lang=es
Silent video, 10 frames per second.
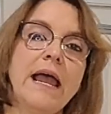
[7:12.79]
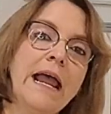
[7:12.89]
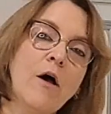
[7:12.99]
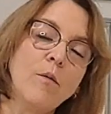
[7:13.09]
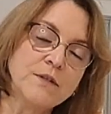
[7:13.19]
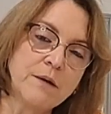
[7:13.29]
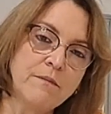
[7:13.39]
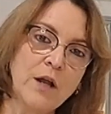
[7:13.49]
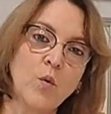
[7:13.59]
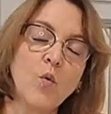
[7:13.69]
eh,
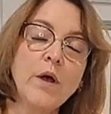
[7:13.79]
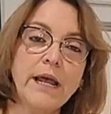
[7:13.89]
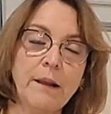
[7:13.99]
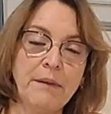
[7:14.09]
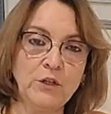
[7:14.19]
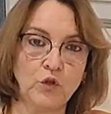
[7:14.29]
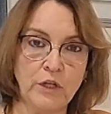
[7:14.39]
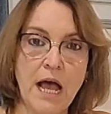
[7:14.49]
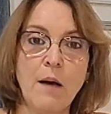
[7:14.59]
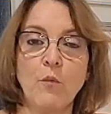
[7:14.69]
observaron un incremento
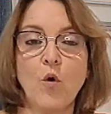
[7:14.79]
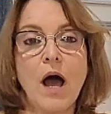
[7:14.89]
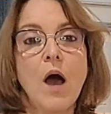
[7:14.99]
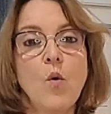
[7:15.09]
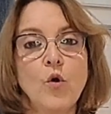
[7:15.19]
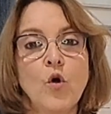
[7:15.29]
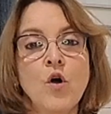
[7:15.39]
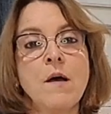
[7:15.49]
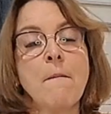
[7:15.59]
de ApoA1